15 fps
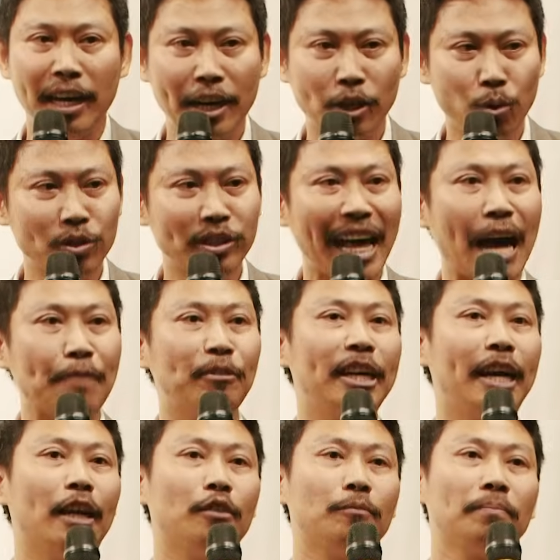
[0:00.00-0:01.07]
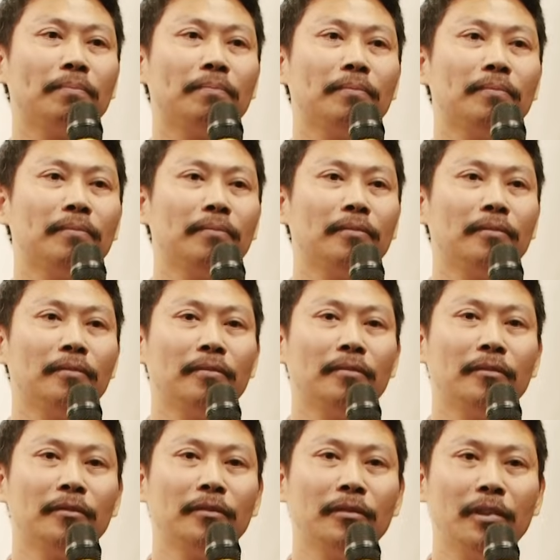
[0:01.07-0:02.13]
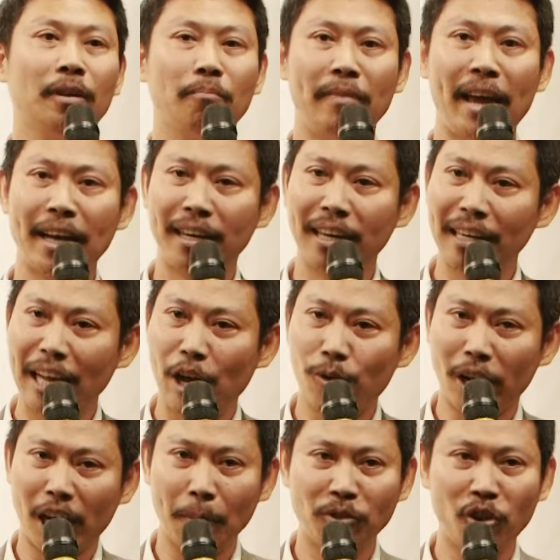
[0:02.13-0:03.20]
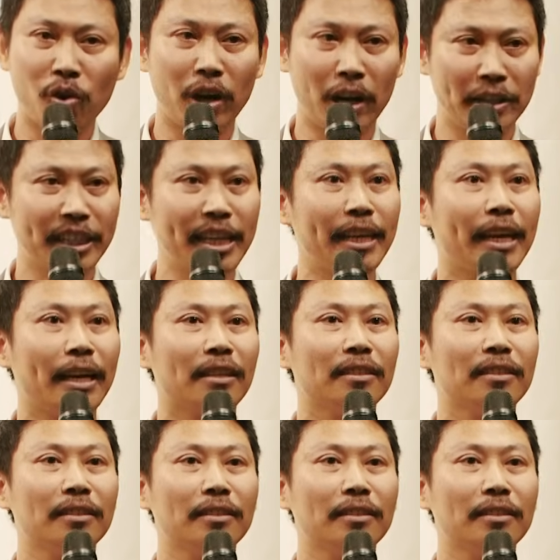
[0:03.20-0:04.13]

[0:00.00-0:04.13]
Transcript: ขึ้นทุก3 เดือนแม่งขึ้นเร็วกว่าคริปโตเคอเรนซีอีก